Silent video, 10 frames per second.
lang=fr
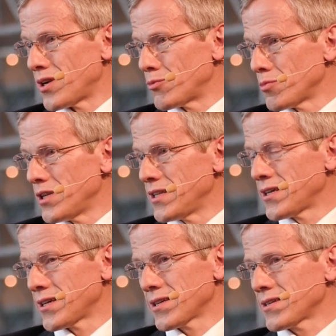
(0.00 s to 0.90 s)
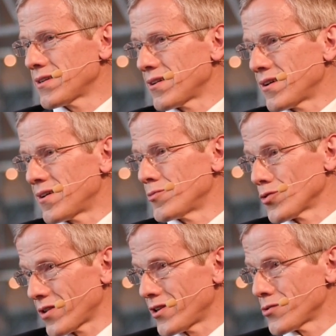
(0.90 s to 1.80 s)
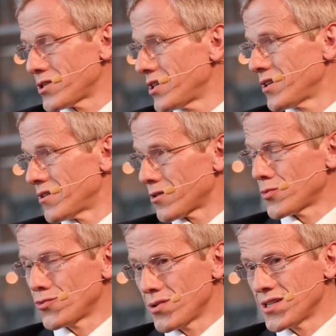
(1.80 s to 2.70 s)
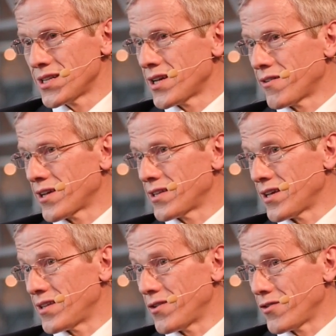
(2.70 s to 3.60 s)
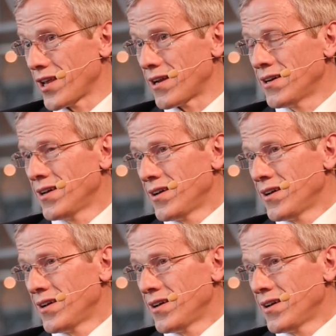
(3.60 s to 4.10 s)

de la mobilité, euh, mais on travaille aussi, euh, comme tu le disais, avec des, villes